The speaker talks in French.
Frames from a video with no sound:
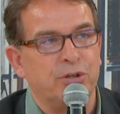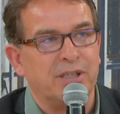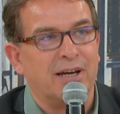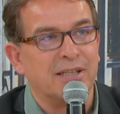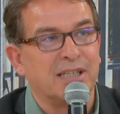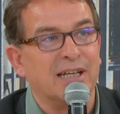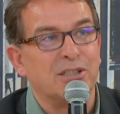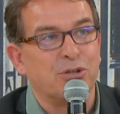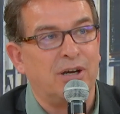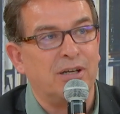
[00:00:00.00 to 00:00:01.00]
une terrasse qui
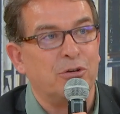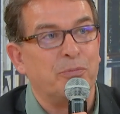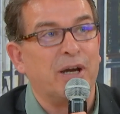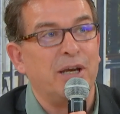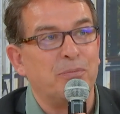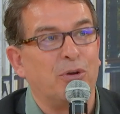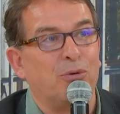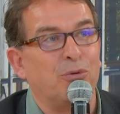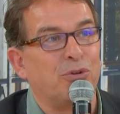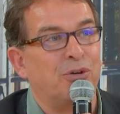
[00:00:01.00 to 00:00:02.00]
restera euh, pérenne
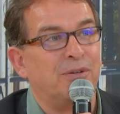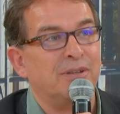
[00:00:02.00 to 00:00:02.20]
pendant longtemps.